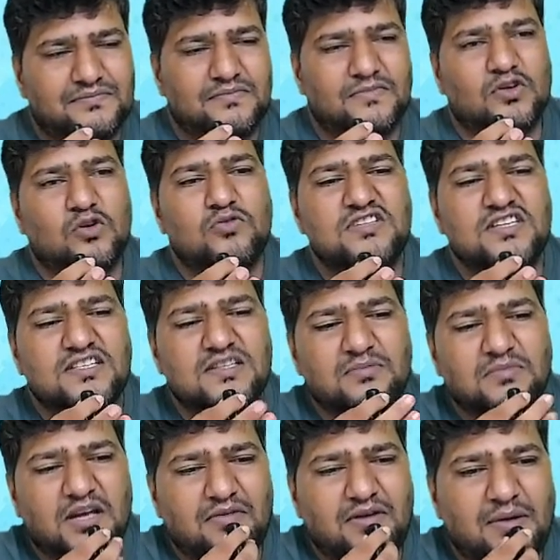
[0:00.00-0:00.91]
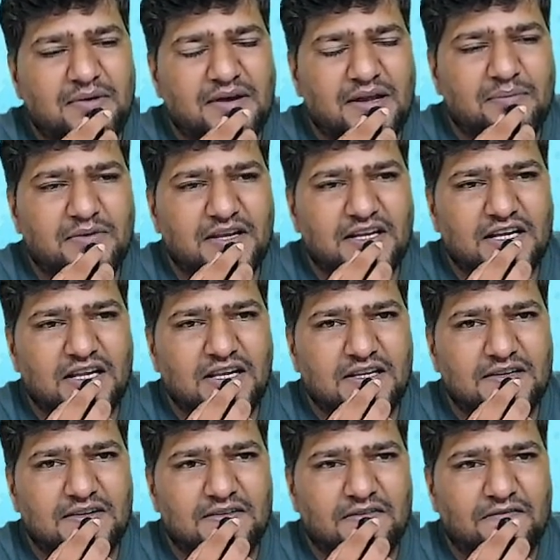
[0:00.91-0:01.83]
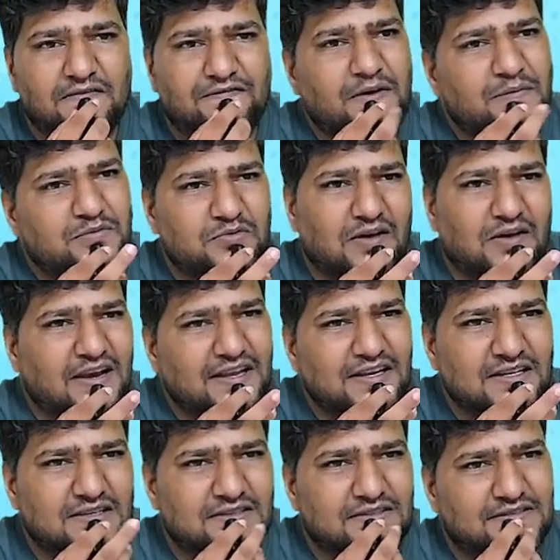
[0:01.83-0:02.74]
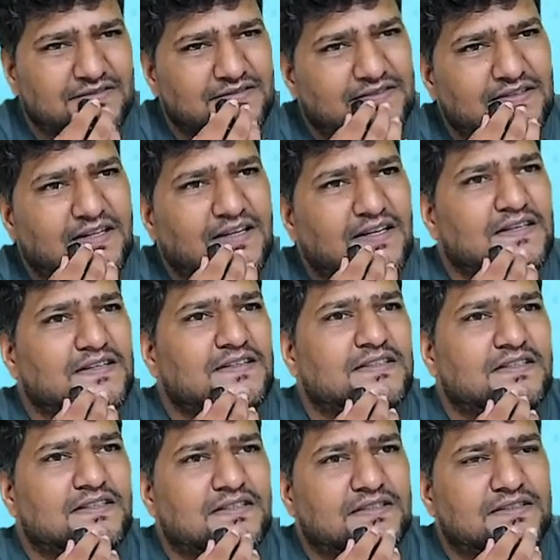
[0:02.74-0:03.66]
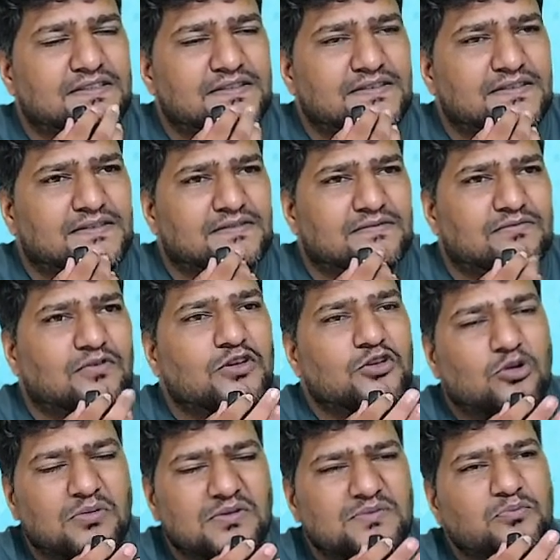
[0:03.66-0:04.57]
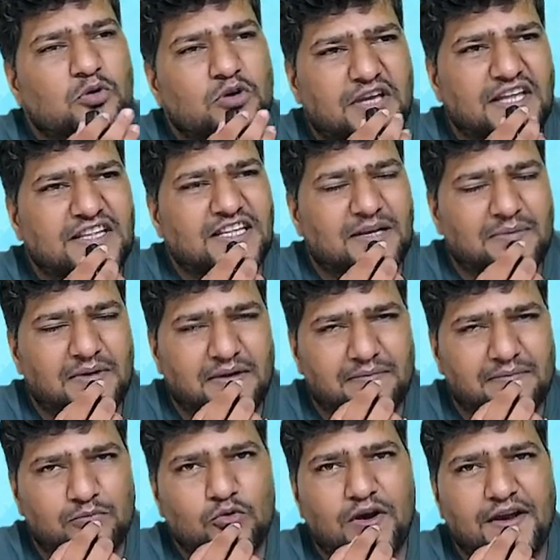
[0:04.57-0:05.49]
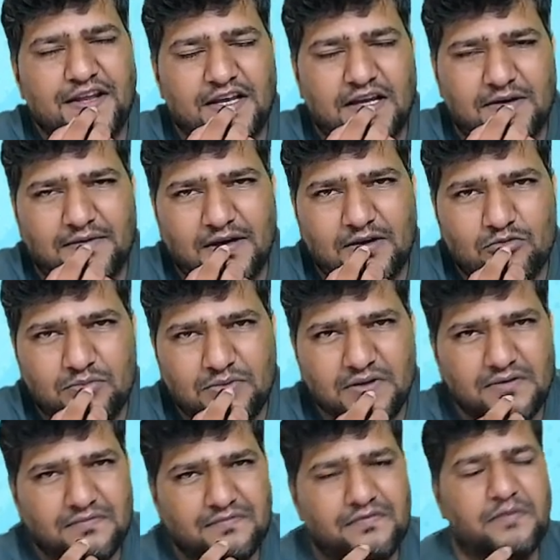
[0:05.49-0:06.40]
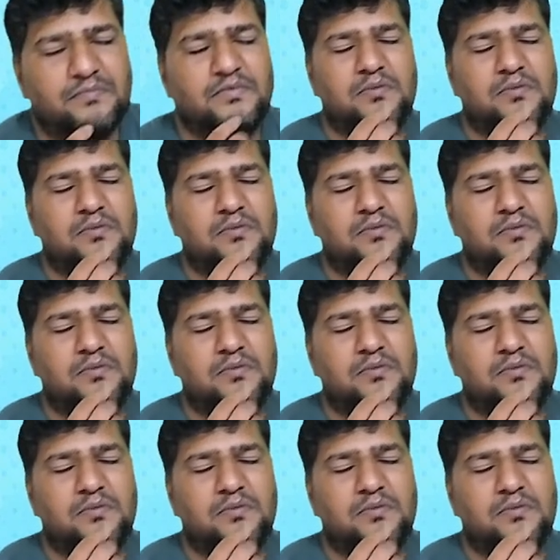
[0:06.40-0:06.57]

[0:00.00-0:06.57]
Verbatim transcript: कौन सा सम करवाया बेटा अपन ने कल फिफ्थ वाला ही ना हाँ इनको बस बुक के अंदर में पूरा नहीं करवाया वो भी फिफ्थ